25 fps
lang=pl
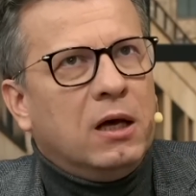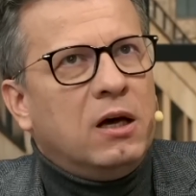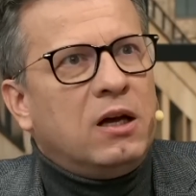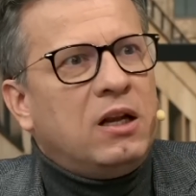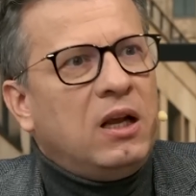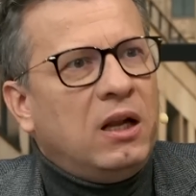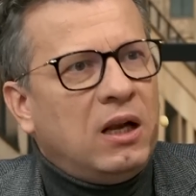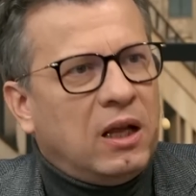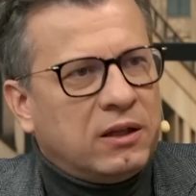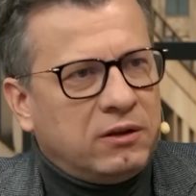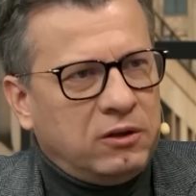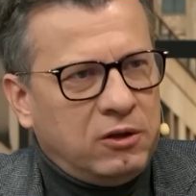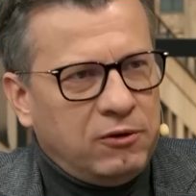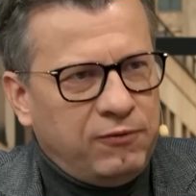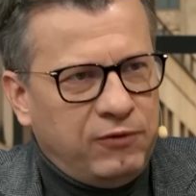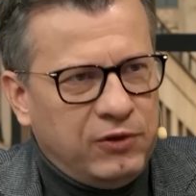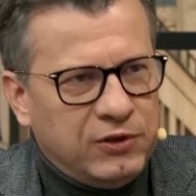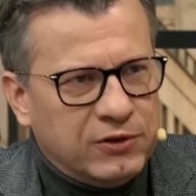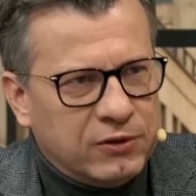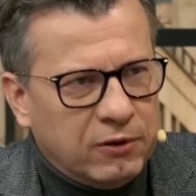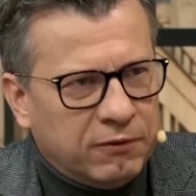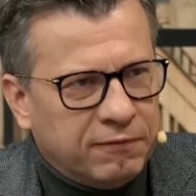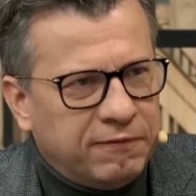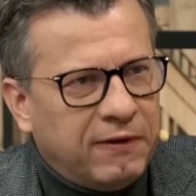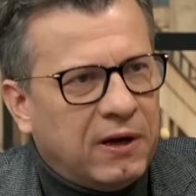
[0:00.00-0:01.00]

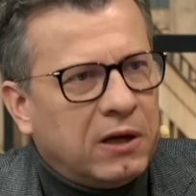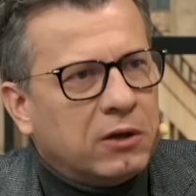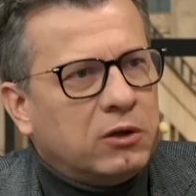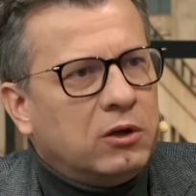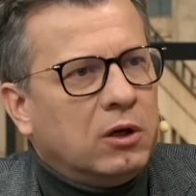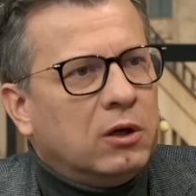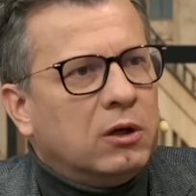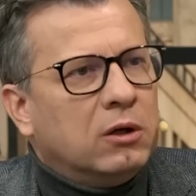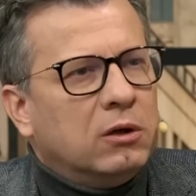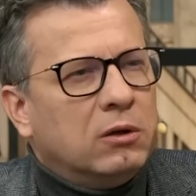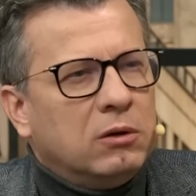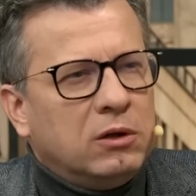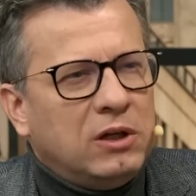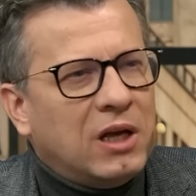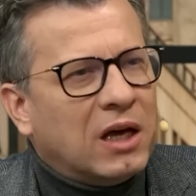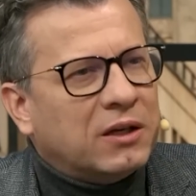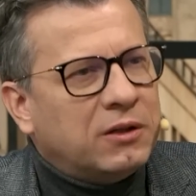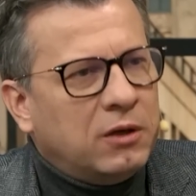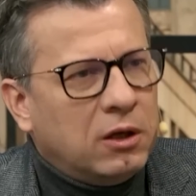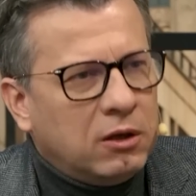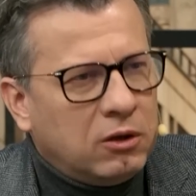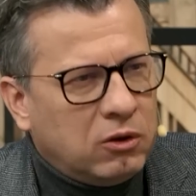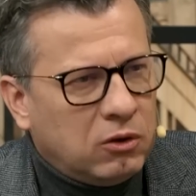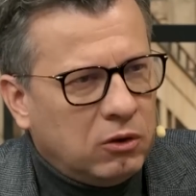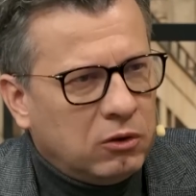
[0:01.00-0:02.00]
relatywizowanie
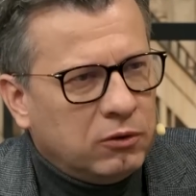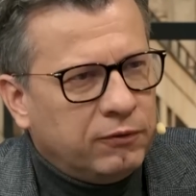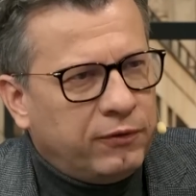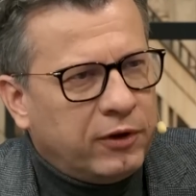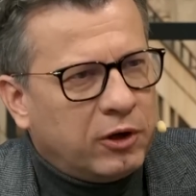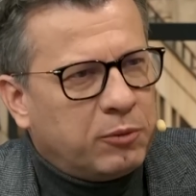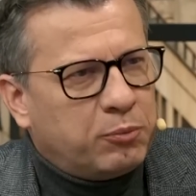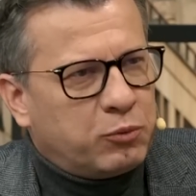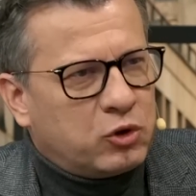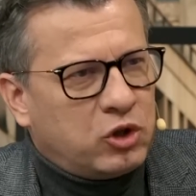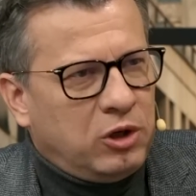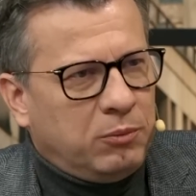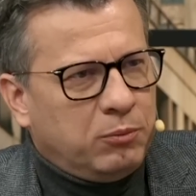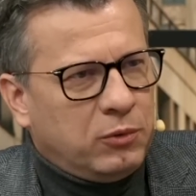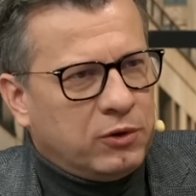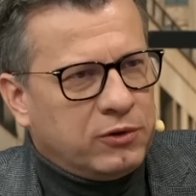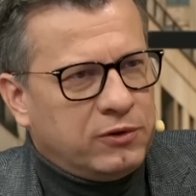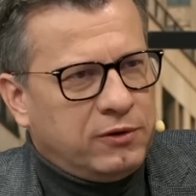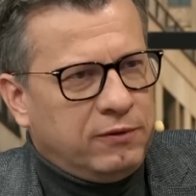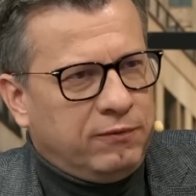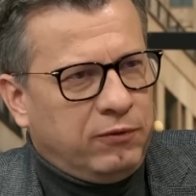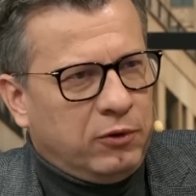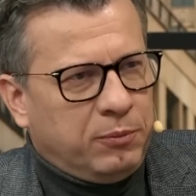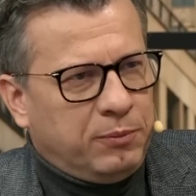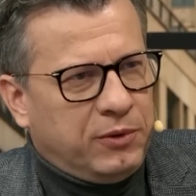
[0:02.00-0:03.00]
jakiejkolwiek
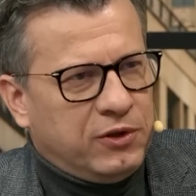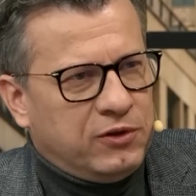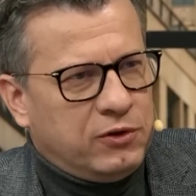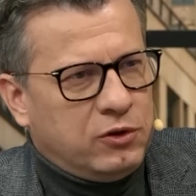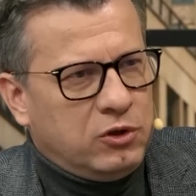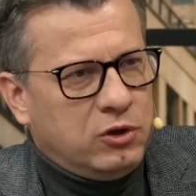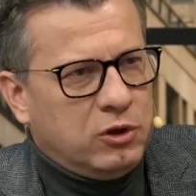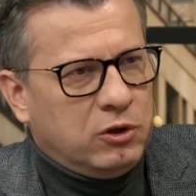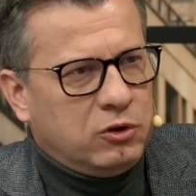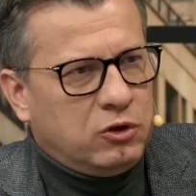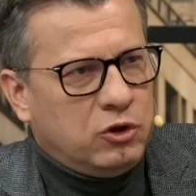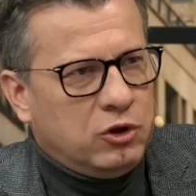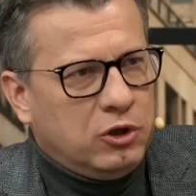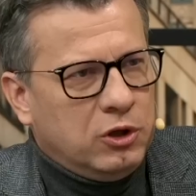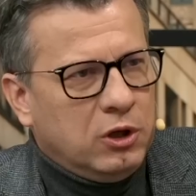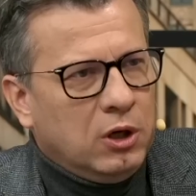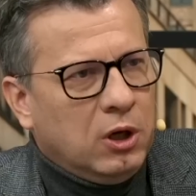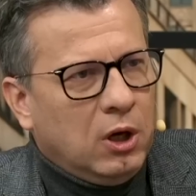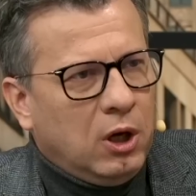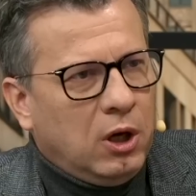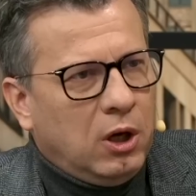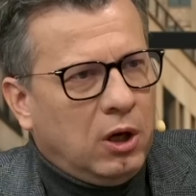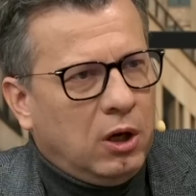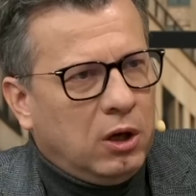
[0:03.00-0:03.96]
przemocy wobec dzieci